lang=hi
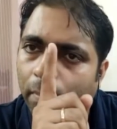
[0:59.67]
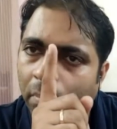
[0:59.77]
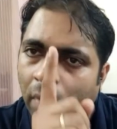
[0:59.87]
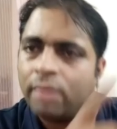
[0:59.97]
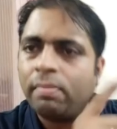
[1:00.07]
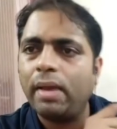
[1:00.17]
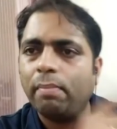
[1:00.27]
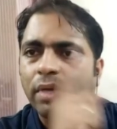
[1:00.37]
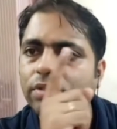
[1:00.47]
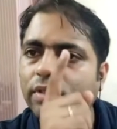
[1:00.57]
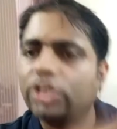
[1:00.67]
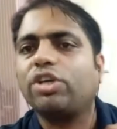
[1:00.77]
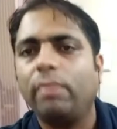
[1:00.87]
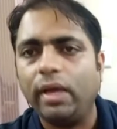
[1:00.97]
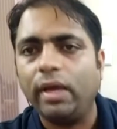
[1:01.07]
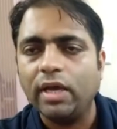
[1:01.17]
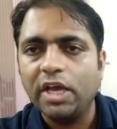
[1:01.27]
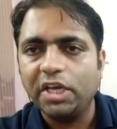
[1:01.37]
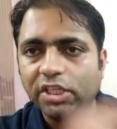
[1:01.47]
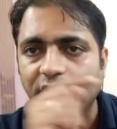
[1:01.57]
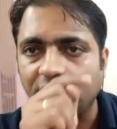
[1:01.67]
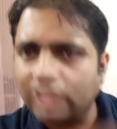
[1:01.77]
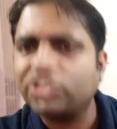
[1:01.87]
मन में मस्तिष्क में इतना